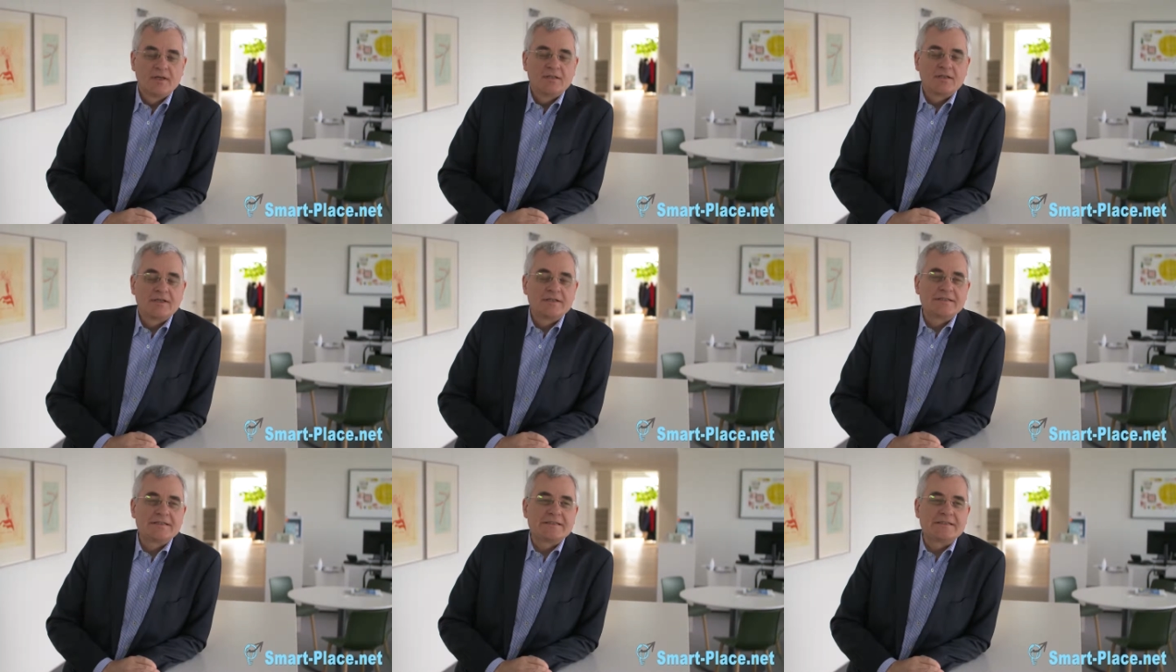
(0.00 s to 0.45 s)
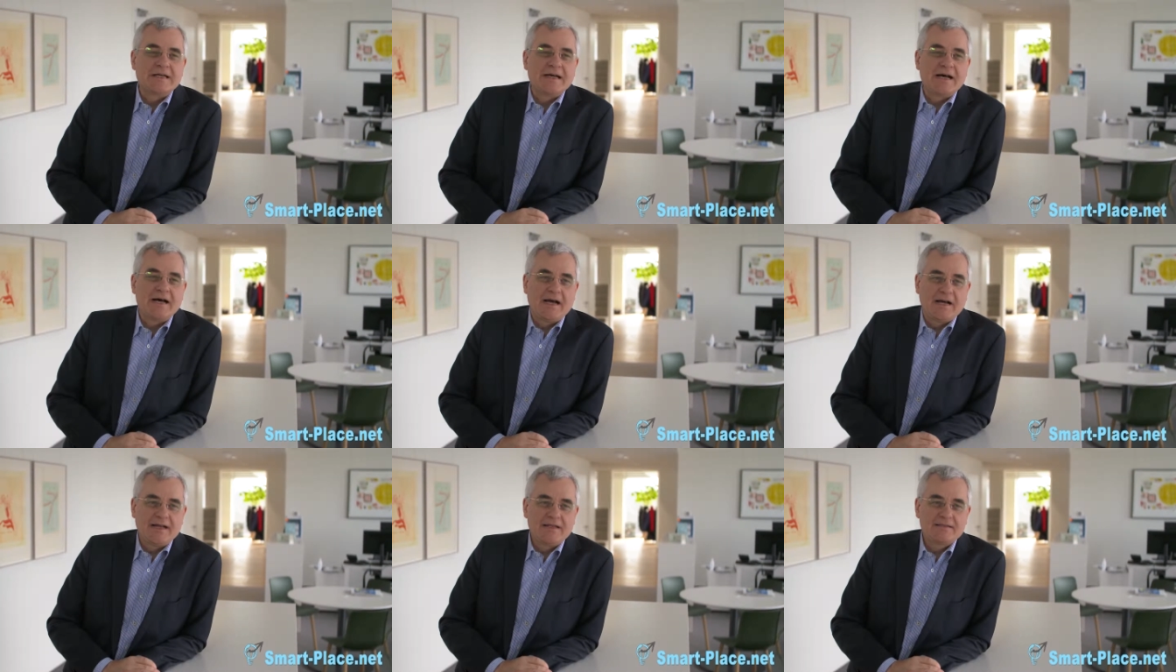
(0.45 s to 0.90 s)
Denn es ist
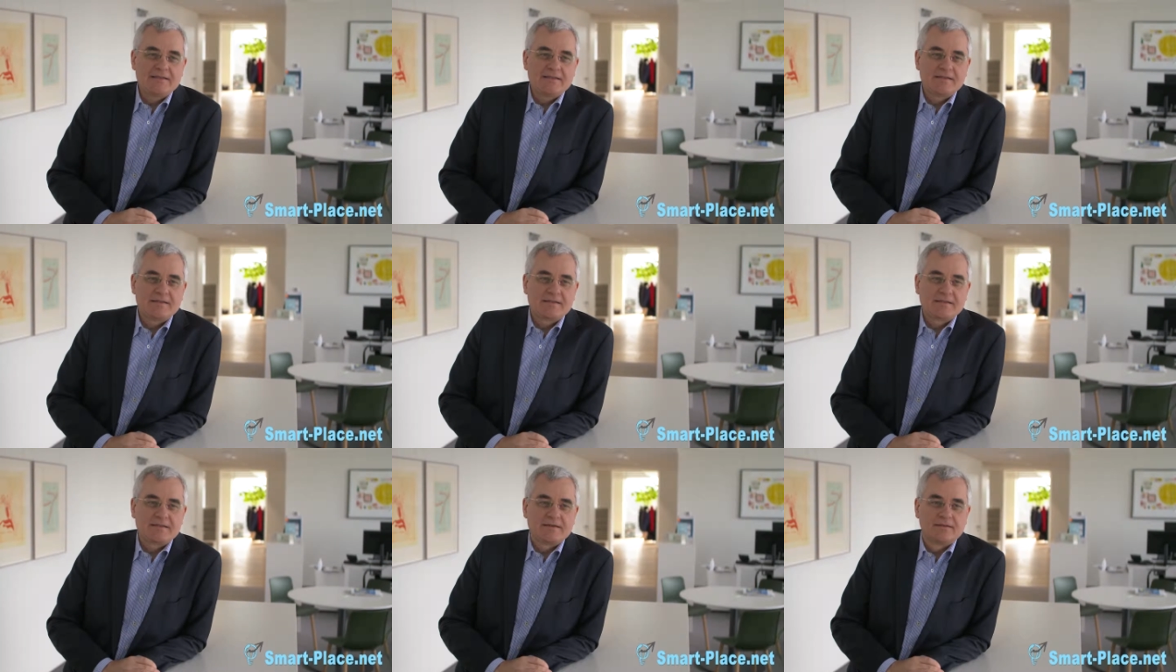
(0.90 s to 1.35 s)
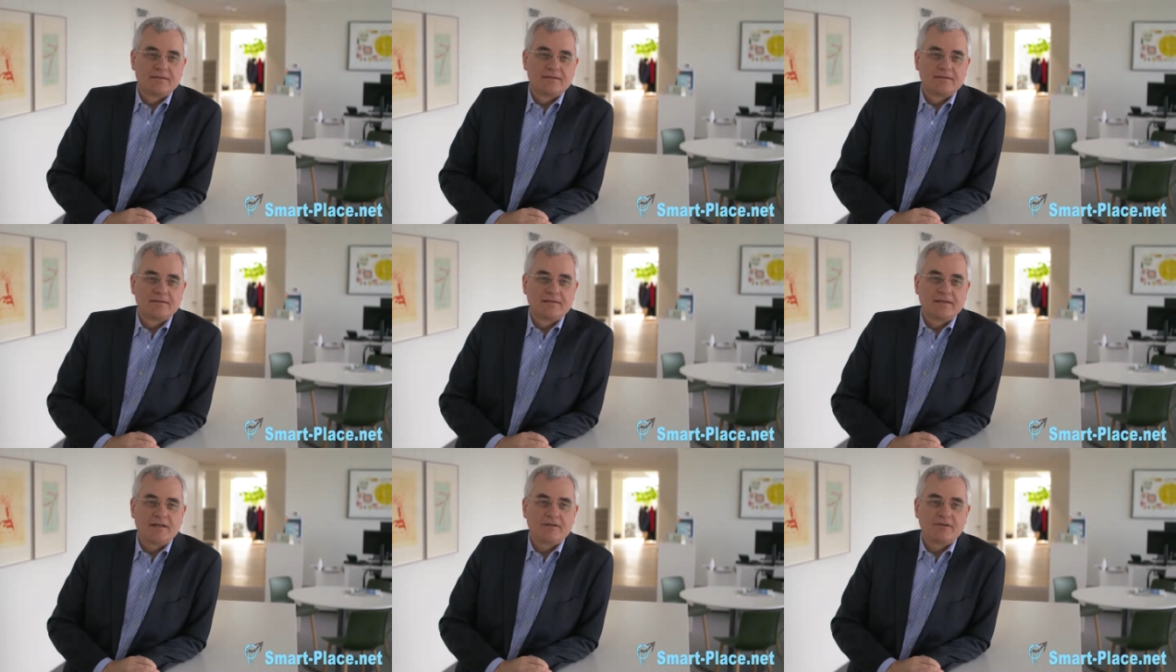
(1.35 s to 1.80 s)
die einzige
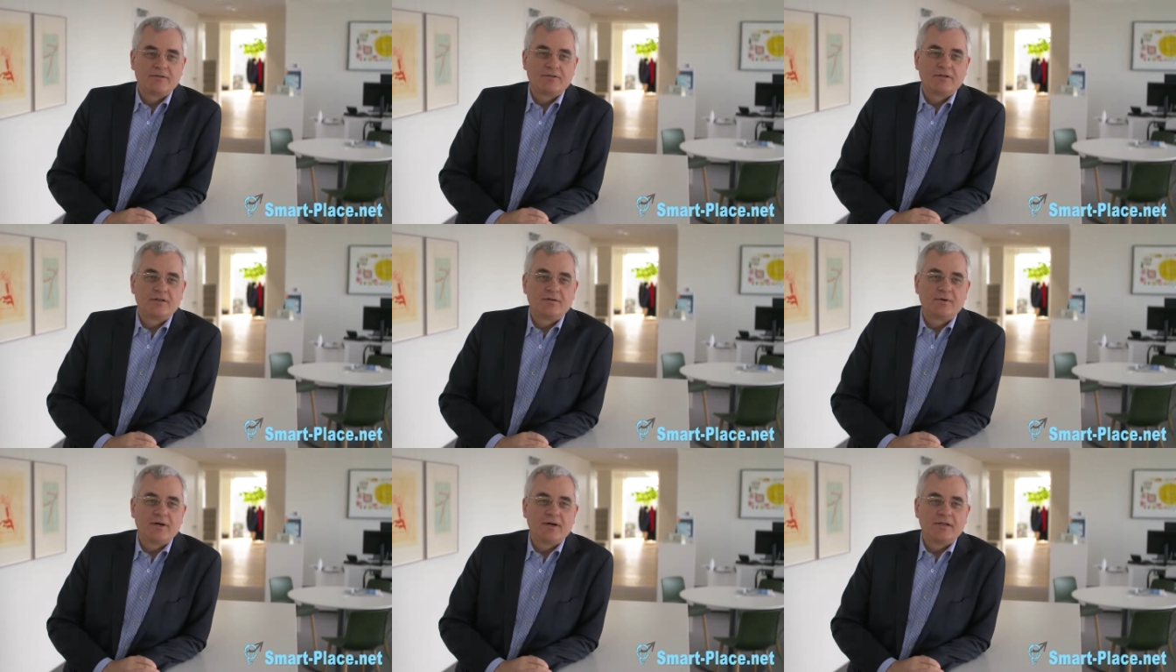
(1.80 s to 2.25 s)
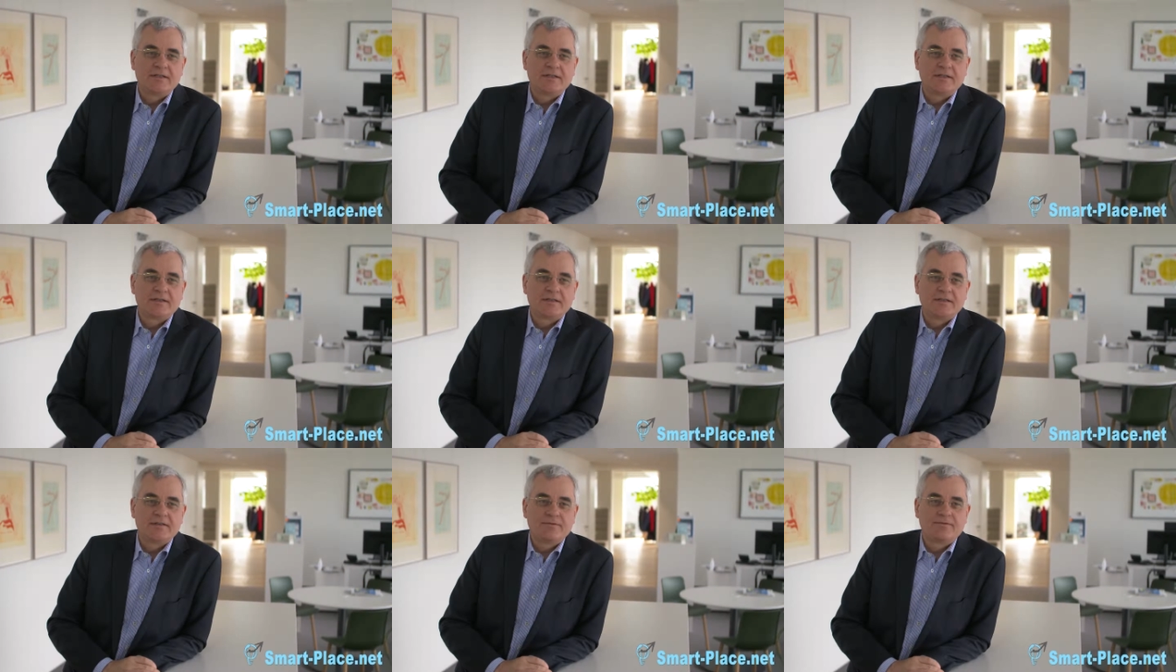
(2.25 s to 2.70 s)
in erneuerbaren
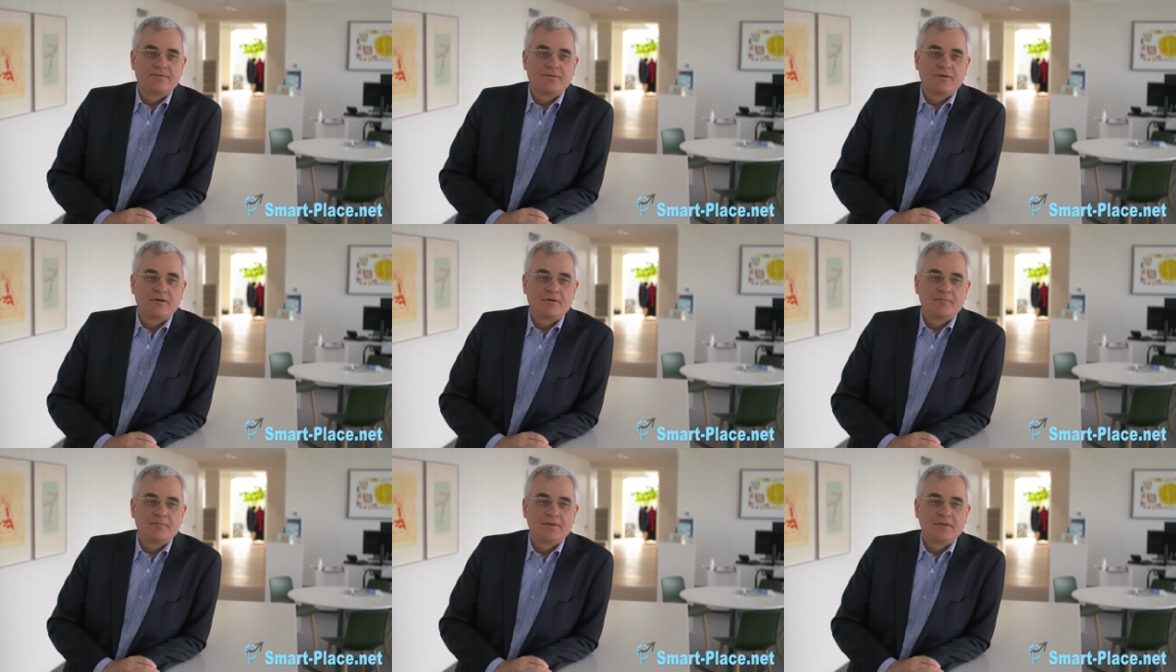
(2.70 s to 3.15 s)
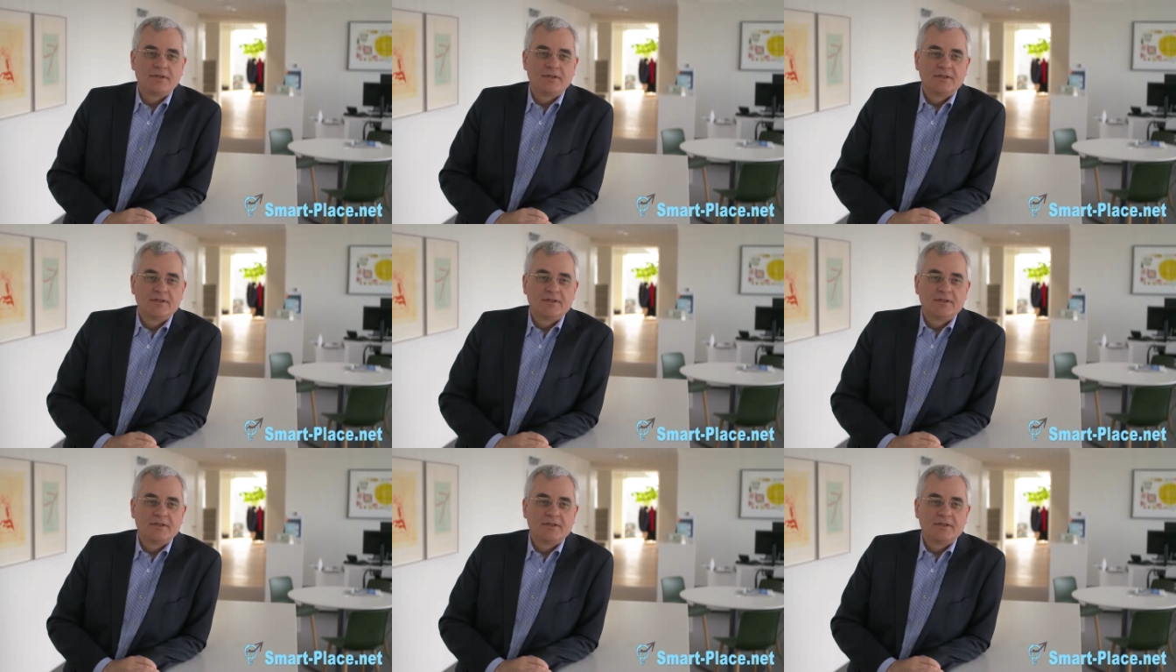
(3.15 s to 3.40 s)
Energieform,